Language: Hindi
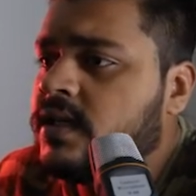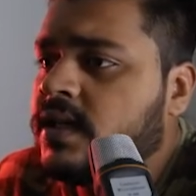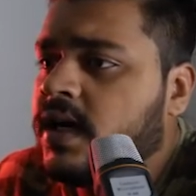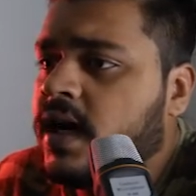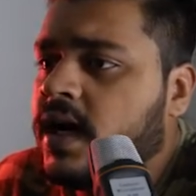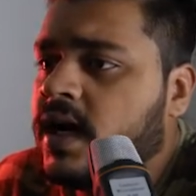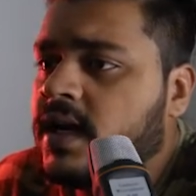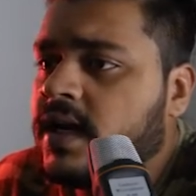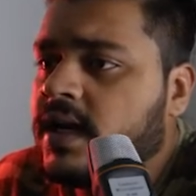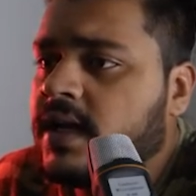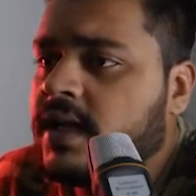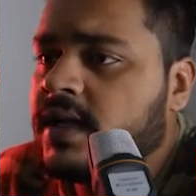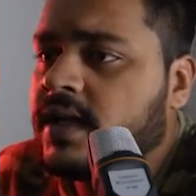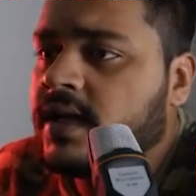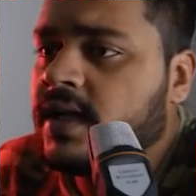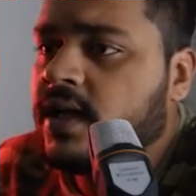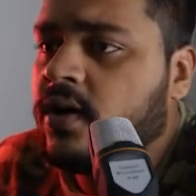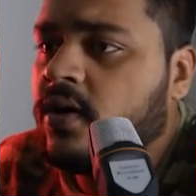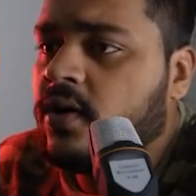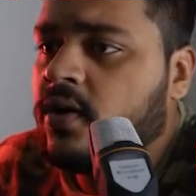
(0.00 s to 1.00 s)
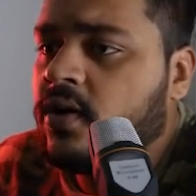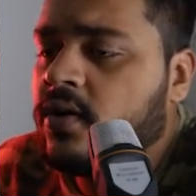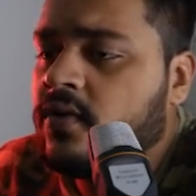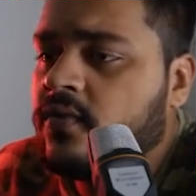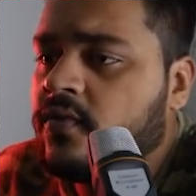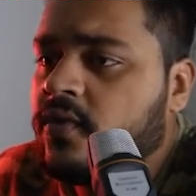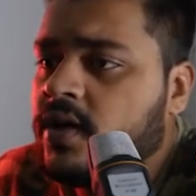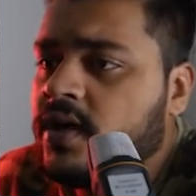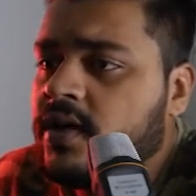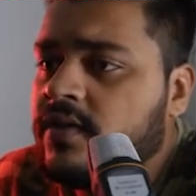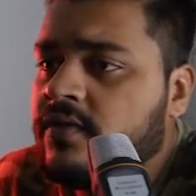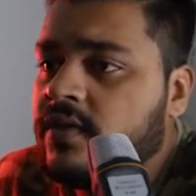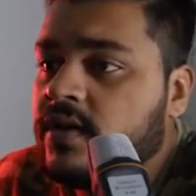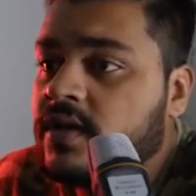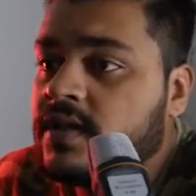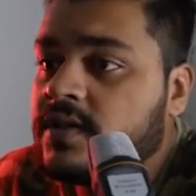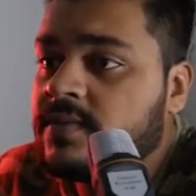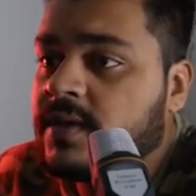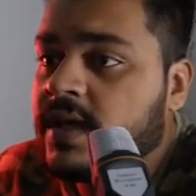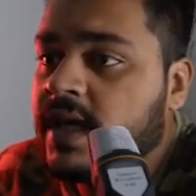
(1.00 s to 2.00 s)
डार्क रखेंगे और वही
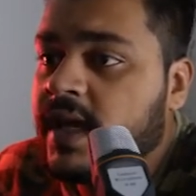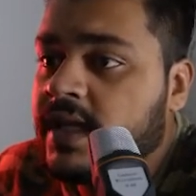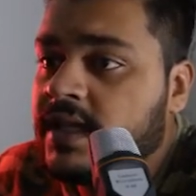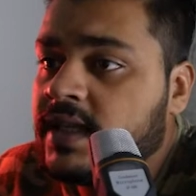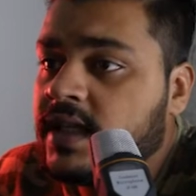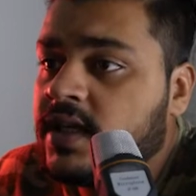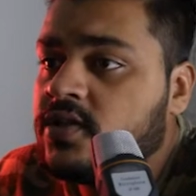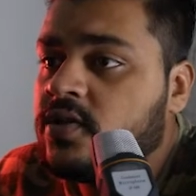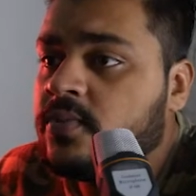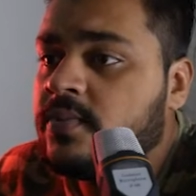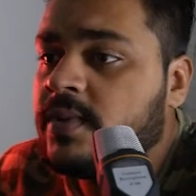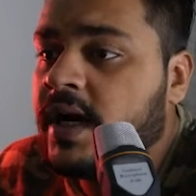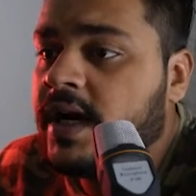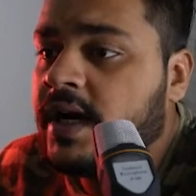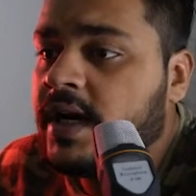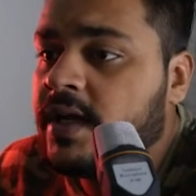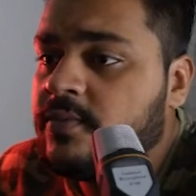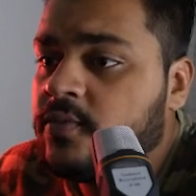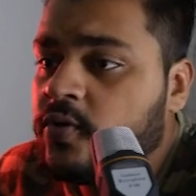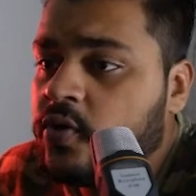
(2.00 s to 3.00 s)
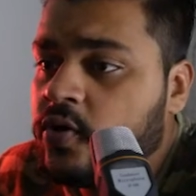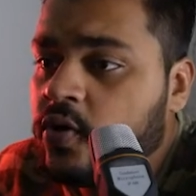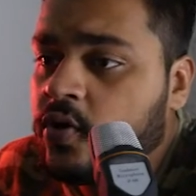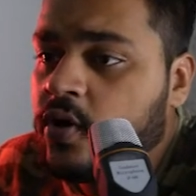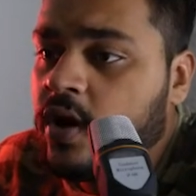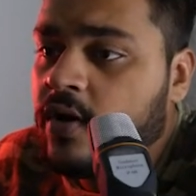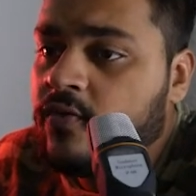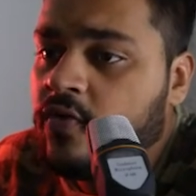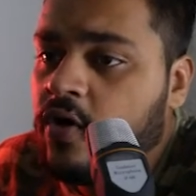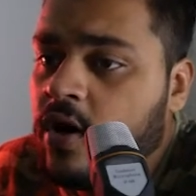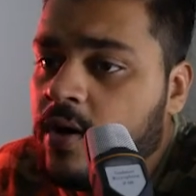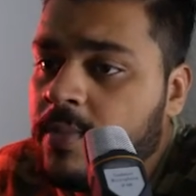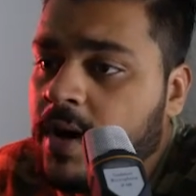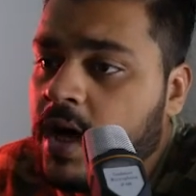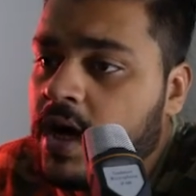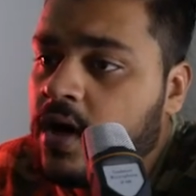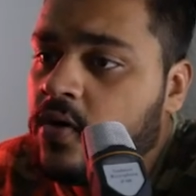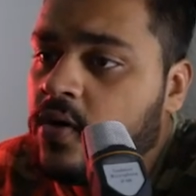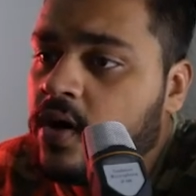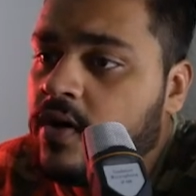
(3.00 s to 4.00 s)
इसके अंदर जो ब्लेंडिंग मोड होगा वो
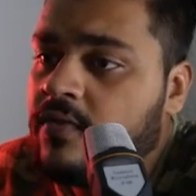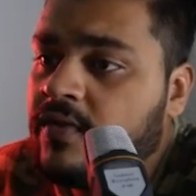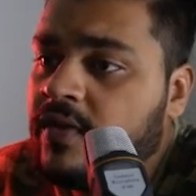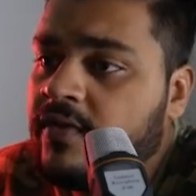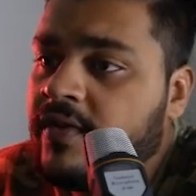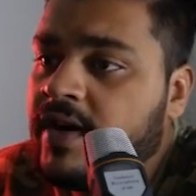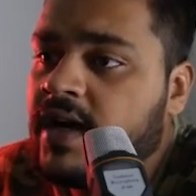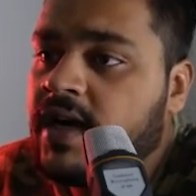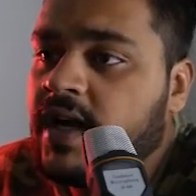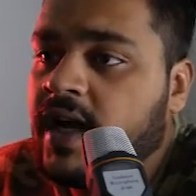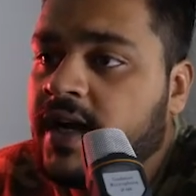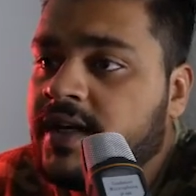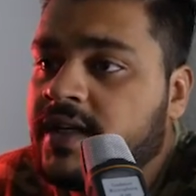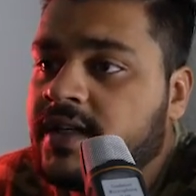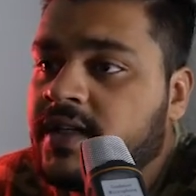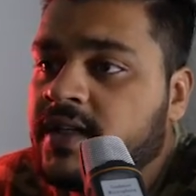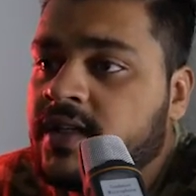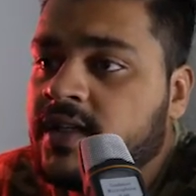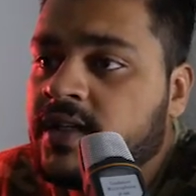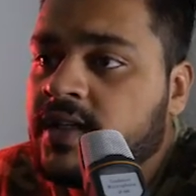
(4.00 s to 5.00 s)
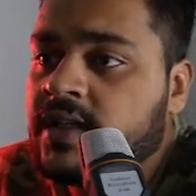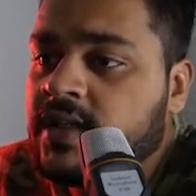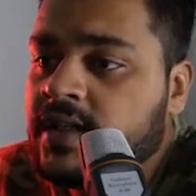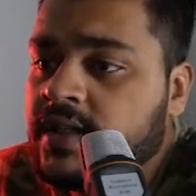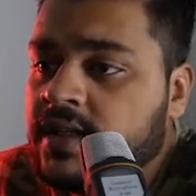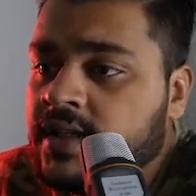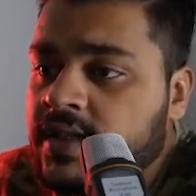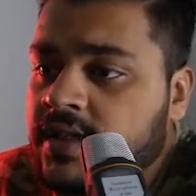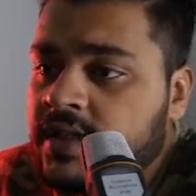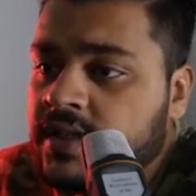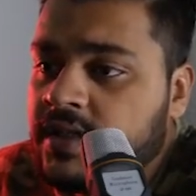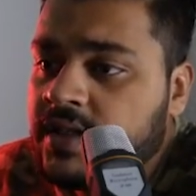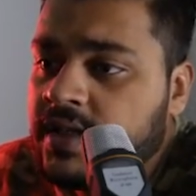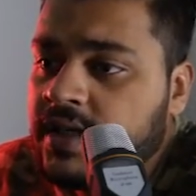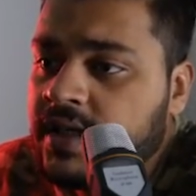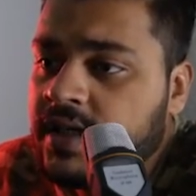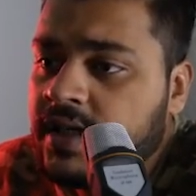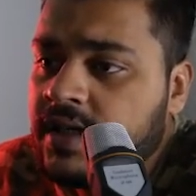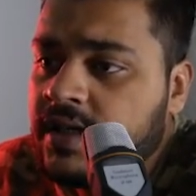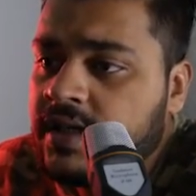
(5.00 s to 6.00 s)
हमारा होगा विविड लाइट
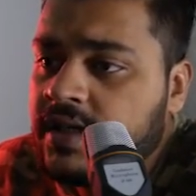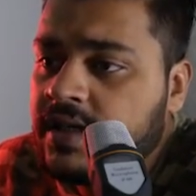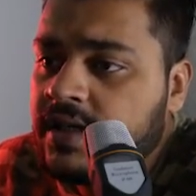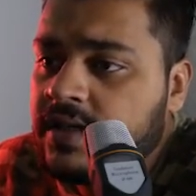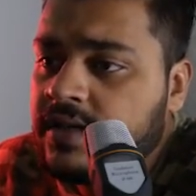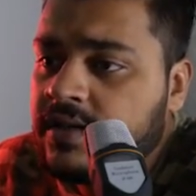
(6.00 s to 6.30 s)
ठीक है